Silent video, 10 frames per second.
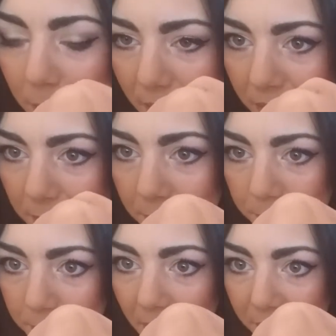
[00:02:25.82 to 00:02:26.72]
parece
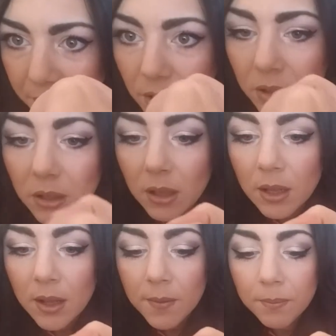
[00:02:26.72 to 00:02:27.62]
marrón,
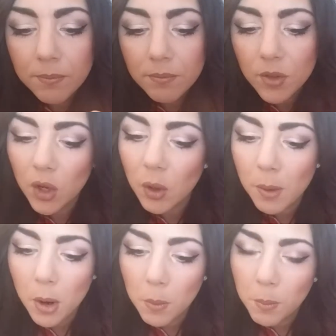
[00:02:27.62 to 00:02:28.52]
mm, yo lo
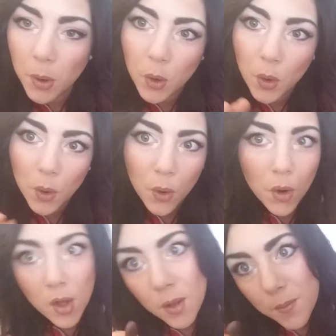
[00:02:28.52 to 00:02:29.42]
veo un poco
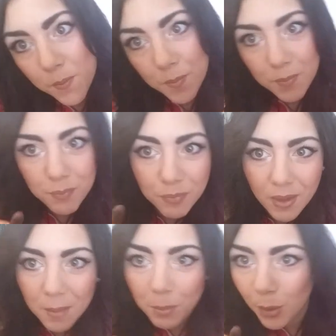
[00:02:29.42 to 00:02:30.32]

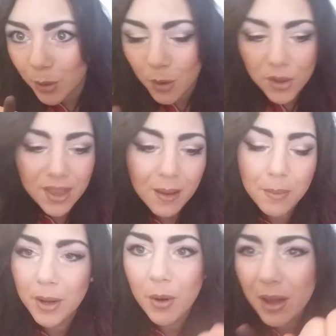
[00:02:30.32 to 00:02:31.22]
borgoña,
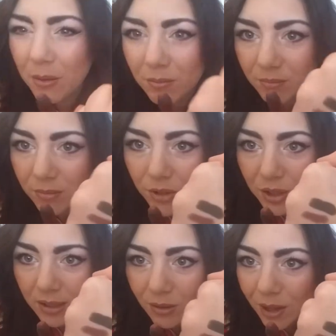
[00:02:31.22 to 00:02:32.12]
pero es un,
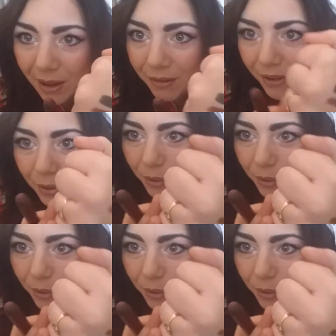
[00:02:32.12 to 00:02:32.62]
yo que sé, un café